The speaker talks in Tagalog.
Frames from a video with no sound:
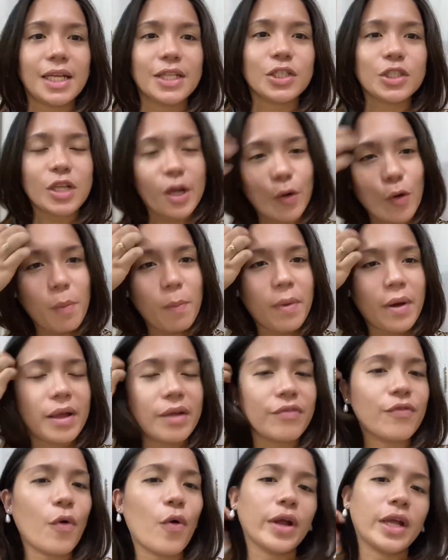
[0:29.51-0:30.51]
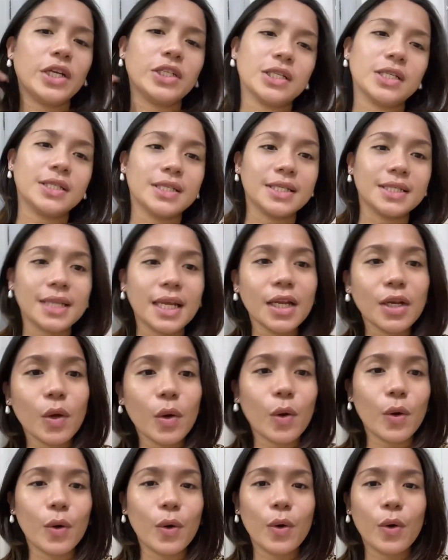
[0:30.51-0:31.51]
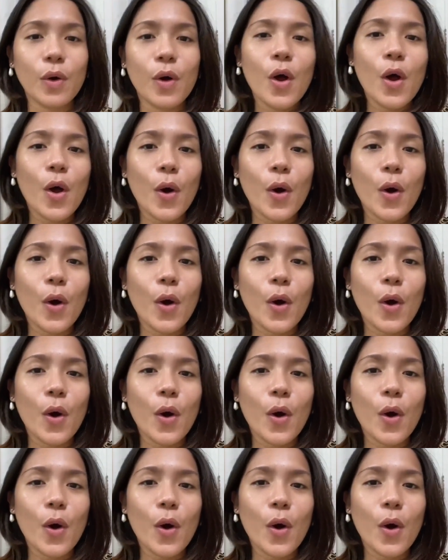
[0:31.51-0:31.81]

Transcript: iti-check ko pa if okay siya sa skin ko